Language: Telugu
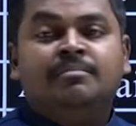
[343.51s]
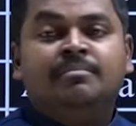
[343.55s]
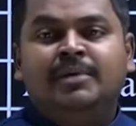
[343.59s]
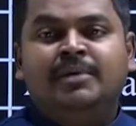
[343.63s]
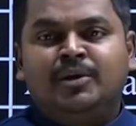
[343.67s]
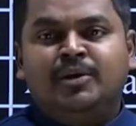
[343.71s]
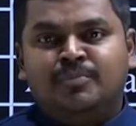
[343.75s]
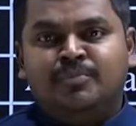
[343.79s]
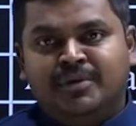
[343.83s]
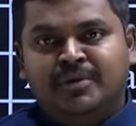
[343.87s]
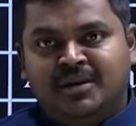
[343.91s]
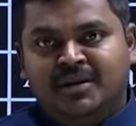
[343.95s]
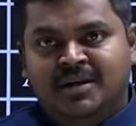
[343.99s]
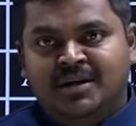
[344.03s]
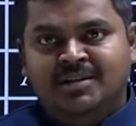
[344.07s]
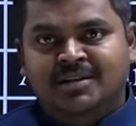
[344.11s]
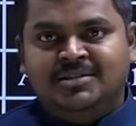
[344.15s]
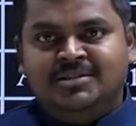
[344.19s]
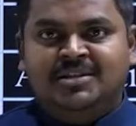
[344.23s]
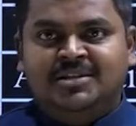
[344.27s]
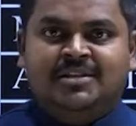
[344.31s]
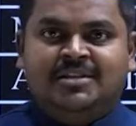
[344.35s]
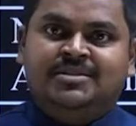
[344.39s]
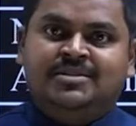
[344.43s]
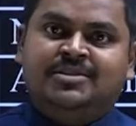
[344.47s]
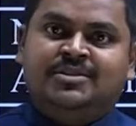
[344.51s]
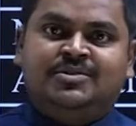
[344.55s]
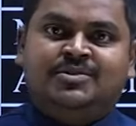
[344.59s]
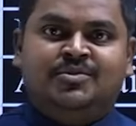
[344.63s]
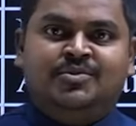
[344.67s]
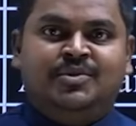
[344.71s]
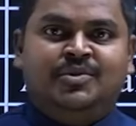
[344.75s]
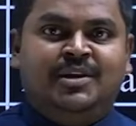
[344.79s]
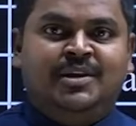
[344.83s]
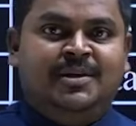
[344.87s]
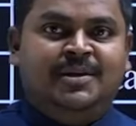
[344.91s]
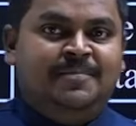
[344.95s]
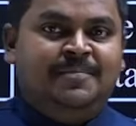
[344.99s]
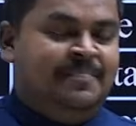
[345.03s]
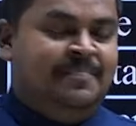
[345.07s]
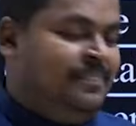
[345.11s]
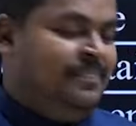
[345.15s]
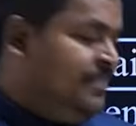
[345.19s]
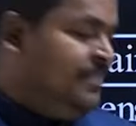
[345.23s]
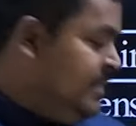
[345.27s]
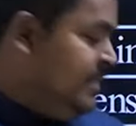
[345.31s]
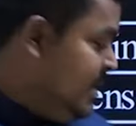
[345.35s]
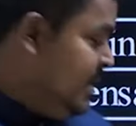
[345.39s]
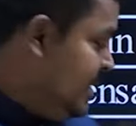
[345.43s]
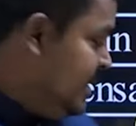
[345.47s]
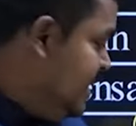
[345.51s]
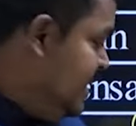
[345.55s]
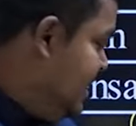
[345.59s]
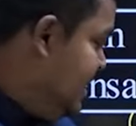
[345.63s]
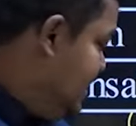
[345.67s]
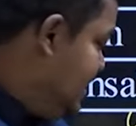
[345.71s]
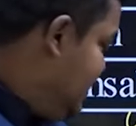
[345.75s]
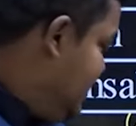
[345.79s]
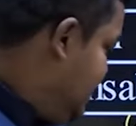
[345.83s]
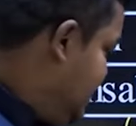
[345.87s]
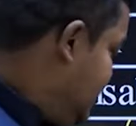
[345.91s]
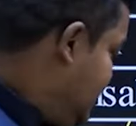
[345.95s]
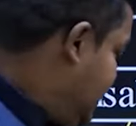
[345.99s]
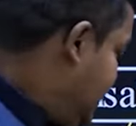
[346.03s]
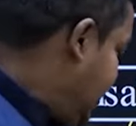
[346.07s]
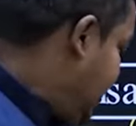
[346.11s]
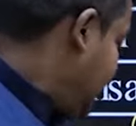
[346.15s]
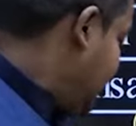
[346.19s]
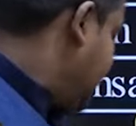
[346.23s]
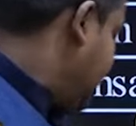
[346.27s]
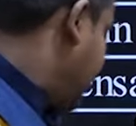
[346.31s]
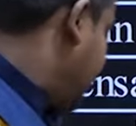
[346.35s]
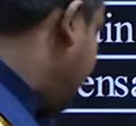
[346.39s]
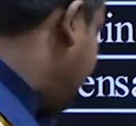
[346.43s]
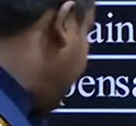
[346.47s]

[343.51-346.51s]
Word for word: మీకు మీరుగా చెక్ చేసుకోండి క్లియర్ నెక్స్ట్